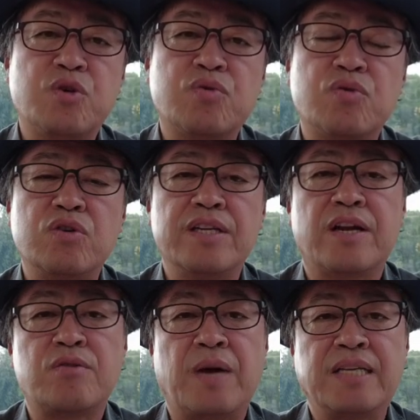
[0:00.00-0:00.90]
쪽으로
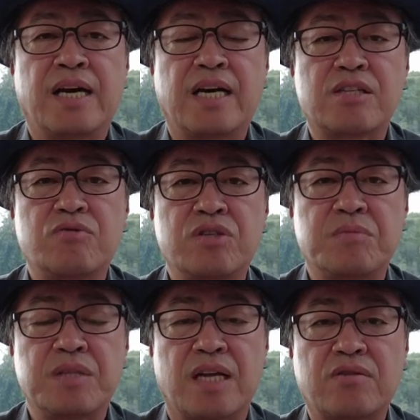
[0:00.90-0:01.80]
일하러 많이 나가고 있습니다.